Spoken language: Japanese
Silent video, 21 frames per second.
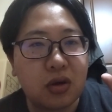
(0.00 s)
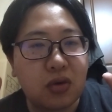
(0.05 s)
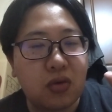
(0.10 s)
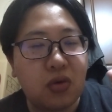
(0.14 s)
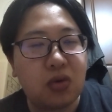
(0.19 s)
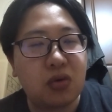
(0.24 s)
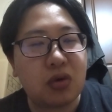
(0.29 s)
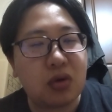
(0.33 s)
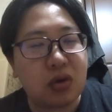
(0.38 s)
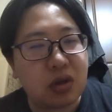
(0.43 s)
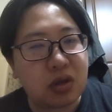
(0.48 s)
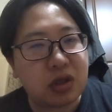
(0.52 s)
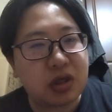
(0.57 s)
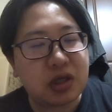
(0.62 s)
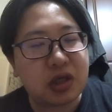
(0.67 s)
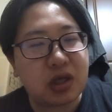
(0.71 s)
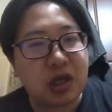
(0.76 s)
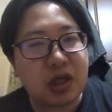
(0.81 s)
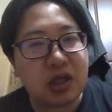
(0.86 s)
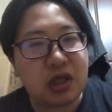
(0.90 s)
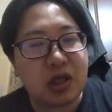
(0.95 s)
を
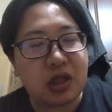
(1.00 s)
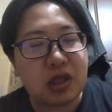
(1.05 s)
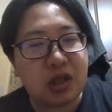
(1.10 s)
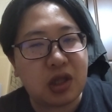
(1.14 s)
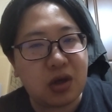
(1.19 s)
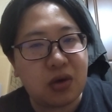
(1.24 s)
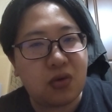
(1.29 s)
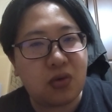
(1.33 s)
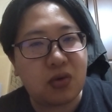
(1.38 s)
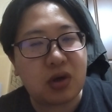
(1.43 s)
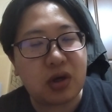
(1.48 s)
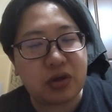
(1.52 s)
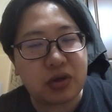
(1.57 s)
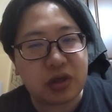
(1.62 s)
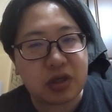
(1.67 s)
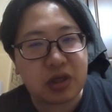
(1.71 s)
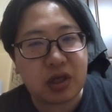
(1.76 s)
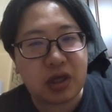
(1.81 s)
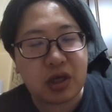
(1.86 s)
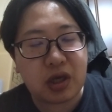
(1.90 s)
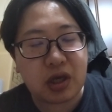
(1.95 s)
試験に行って合格
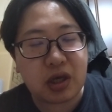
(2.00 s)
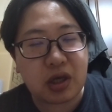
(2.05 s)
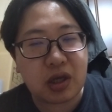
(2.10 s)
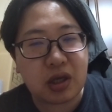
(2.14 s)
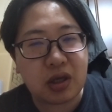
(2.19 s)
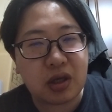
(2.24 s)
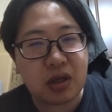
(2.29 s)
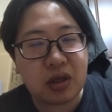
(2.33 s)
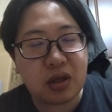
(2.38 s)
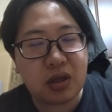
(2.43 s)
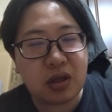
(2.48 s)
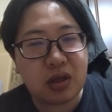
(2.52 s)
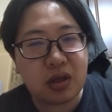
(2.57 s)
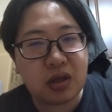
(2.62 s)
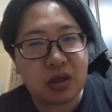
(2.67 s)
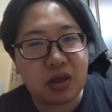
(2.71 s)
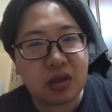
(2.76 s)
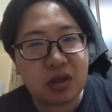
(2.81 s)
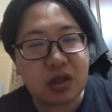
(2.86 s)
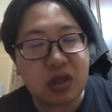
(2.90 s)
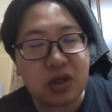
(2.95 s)
して、
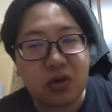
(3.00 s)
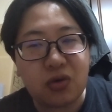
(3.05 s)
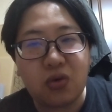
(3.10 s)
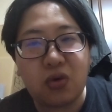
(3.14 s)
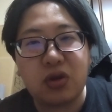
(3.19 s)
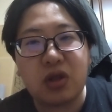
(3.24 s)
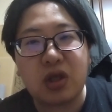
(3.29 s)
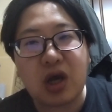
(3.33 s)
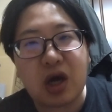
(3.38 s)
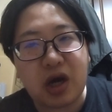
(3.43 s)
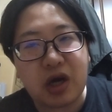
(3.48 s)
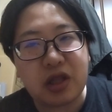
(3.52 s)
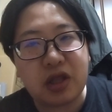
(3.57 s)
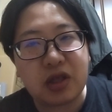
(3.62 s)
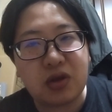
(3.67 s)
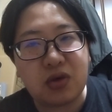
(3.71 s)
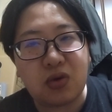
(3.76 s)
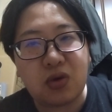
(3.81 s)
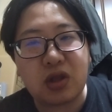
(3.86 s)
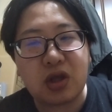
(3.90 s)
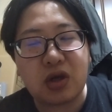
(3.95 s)
で、教員の晴れ
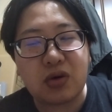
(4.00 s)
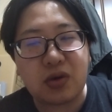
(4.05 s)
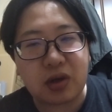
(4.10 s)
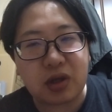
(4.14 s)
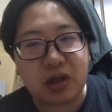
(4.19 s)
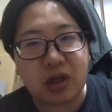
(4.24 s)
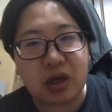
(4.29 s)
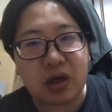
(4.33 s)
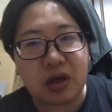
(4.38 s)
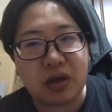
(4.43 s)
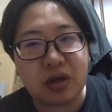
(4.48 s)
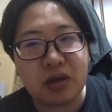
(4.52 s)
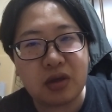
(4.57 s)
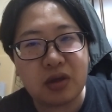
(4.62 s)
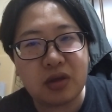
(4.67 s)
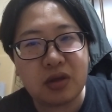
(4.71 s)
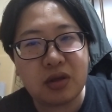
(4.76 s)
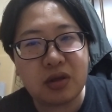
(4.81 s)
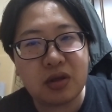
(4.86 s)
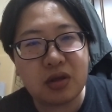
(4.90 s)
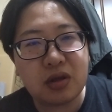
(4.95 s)
て教員になるわけだ。
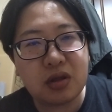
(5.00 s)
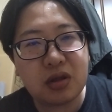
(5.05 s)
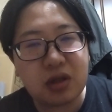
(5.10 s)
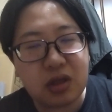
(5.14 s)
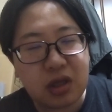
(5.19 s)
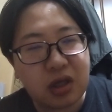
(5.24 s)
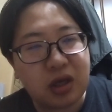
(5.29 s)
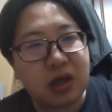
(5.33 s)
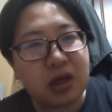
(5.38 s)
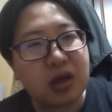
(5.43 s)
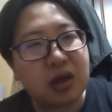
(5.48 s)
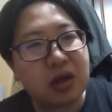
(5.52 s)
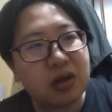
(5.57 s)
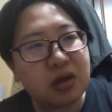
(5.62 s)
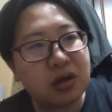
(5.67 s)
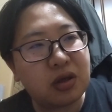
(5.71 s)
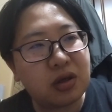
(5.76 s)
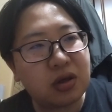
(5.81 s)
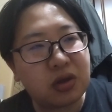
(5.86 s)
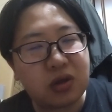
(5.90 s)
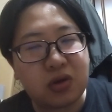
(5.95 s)
で、
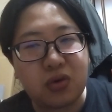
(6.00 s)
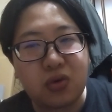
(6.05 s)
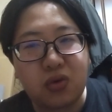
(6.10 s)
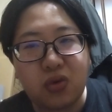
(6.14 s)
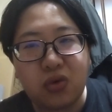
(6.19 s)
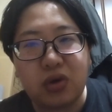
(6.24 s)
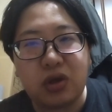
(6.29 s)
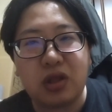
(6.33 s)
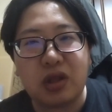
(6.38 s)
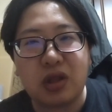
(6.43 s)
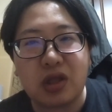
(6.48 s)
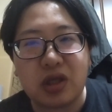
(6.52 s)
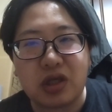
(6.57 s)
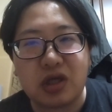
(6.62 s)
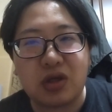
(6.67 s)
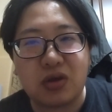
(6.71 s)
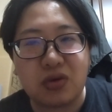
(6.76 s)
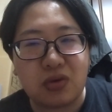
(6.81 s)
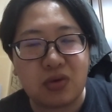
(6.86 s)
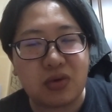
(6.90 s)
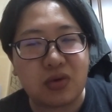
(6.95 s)
教員た
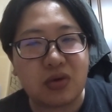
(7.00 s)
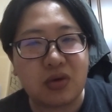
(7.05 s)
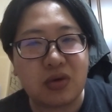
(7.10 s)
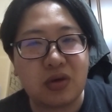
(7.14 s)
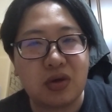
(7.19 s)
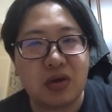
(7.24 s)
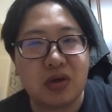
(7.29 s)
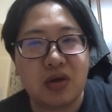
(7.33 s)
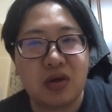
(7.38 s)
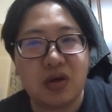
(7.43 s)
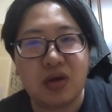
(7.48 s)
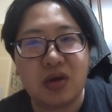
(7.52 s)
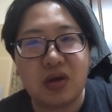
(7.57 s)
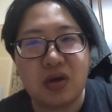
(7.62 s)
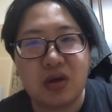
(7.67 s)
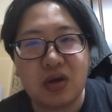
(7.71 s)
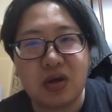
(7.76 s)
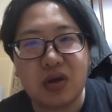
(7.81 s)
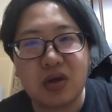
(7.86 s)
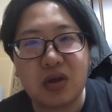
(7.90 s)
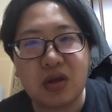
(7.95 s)
ちの、
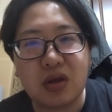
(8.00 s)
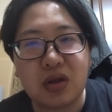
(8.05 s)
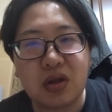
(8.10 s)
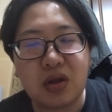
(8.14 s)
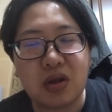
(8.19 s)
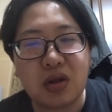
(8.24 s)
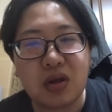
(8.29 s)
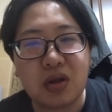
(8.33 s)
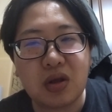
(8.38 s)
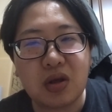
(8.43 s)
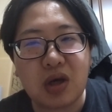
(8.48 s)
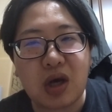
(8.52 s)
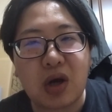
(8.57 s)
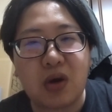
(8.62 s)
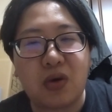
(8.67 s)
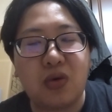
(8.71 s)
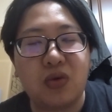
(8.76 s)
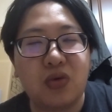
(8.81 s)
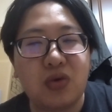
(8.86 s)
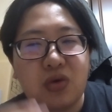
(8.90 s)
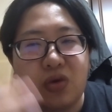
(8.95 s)

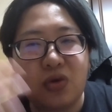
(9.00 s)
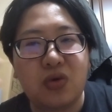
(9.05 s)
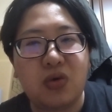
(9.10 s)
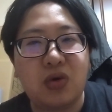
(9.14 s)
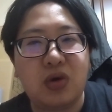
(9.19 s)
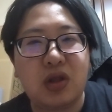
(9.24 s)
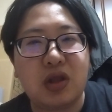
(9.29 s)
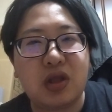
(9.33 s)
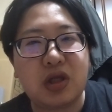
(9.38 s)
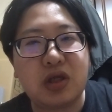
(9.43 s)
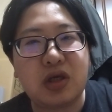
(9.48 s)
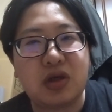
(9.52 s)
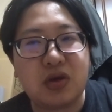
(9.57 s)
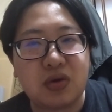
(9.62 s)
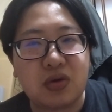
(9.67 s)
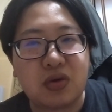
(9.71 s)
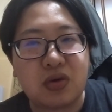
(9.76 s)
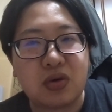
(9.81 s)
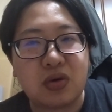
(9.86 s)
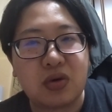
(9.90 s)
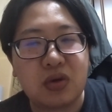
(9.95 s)
学校の教員たち
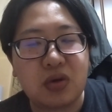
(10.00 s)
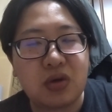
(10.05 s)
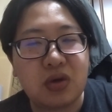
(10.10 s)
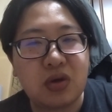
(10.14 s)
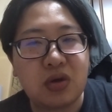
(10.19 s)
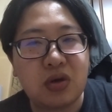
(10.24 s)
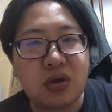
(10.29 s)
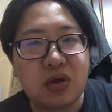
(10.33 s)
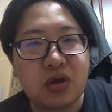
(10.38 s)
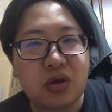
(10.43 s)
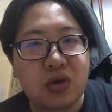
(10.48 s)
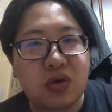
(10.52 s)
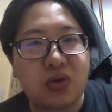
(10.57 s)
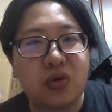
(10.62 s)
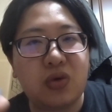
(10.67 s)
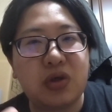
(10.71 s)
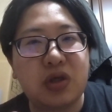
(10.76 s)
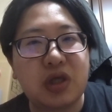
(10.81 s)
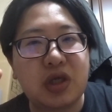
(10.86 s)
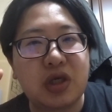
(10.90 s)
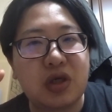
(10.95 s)
の、
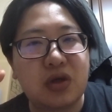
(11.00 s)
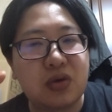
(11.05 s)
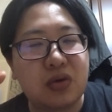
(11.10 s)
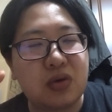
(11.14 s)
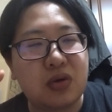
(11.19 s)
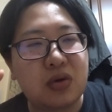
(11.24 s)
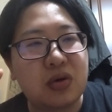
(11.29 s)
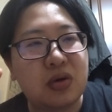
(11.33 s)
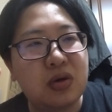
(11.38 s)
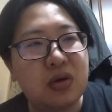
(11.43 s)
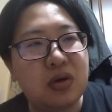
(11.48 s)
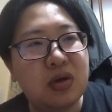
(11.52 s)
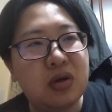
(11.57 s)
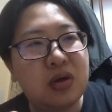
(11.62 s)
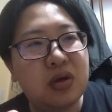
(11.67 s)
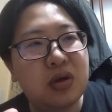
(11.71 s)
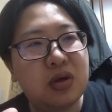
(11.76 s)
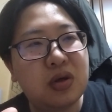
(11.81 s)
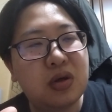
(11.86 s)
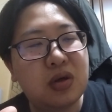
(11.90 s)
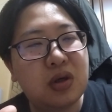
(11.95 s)
教師たちの、
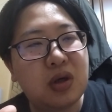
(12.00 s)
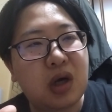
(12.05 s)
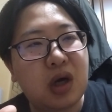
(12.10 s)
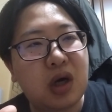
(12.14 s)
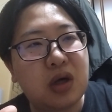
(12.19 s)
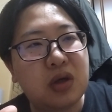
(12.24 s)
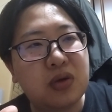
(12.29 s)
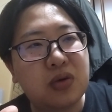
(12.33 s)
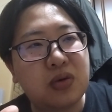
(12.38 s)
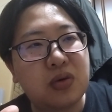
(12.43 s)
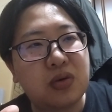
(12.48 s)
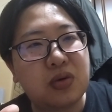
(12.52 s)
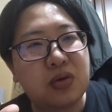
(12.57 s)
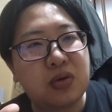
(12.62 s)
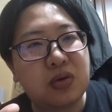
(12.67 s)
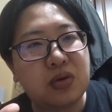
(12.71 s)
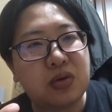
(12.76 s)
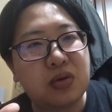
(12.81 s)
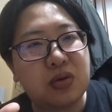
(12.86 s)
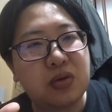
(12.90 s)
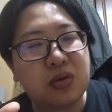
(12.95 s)
あ
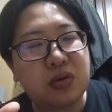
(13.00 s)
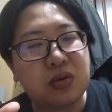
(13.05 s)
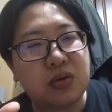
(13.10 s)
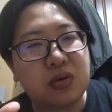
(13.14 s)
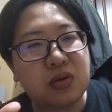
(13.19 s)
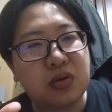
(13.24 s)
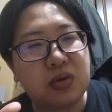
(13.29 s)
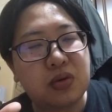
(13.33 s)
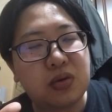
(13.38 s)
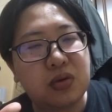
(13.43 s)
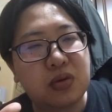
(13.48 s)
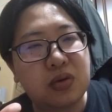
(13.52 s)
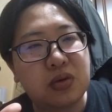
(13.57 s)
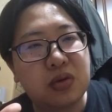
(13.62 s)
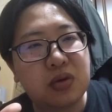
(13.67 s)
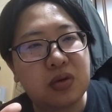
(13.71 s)
のー、